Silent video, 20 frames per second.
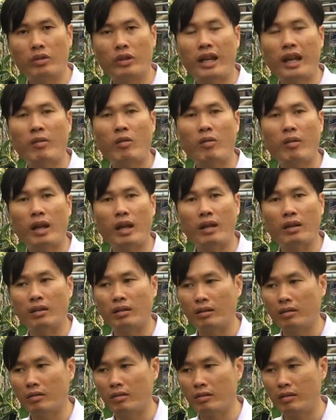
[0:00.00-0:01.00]
tháng 1 lần.
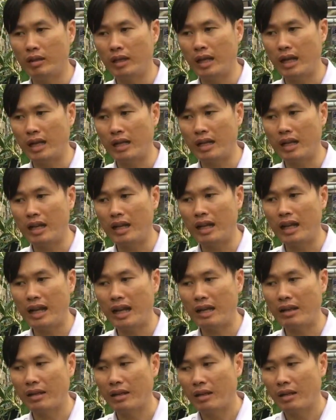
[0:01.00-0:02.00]
Và cây
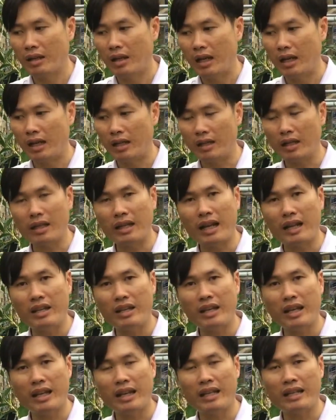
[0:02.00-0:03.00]
lan hay là tất cả
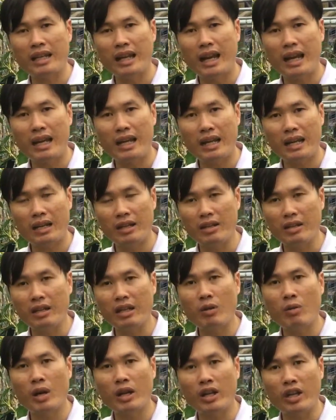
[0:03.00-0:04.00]
những cây ăn trái hay là những
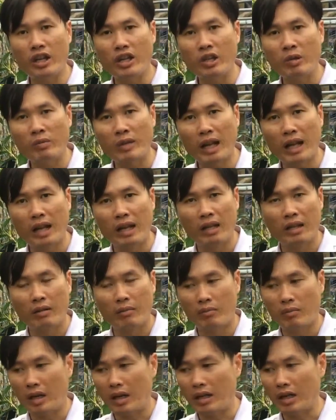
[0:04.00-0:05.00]
cái hoa kiển chúng ta
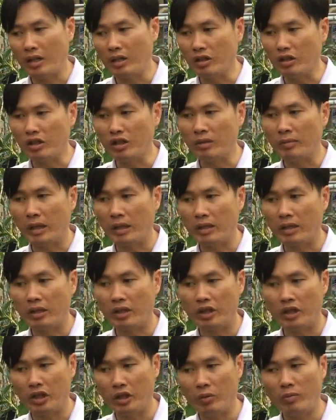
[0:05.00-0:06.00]
mà đã được ngừa bệnh
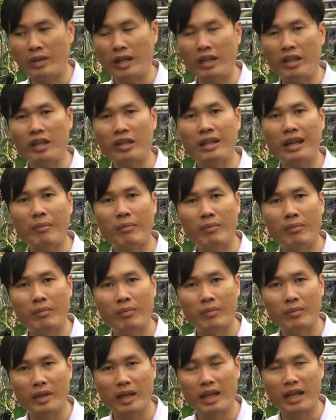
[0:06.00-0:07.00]
rồi thì chúng ta yên tâm
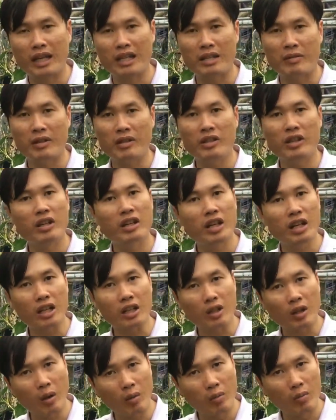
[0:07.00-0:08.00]
về cây sẽ phát triển rất
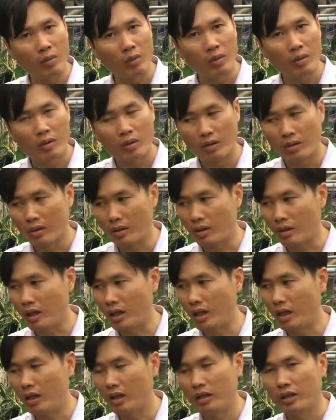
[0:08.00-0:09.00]
là tốt.
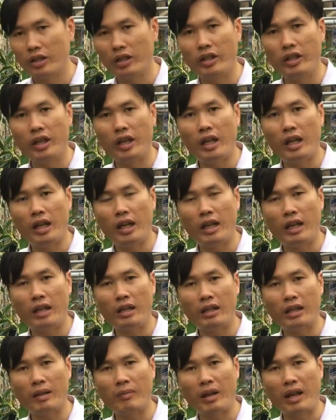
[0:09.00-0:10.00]
Đó thì
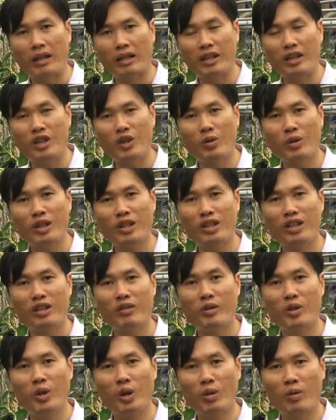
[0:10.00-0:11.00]
các bạn thấy yêu thích
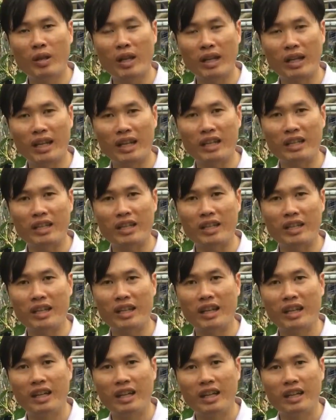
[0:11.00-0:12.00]
những video dạng này thì
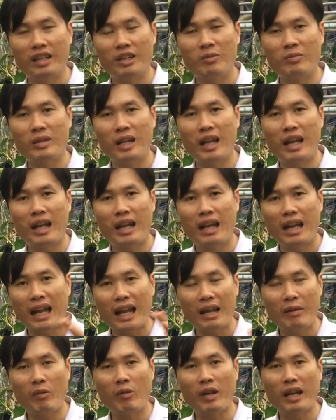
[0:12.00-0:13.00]
chúng ta
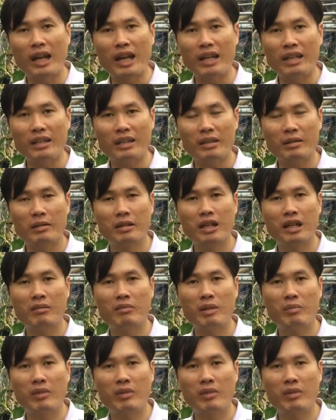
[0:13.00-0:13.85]
like một cái kênh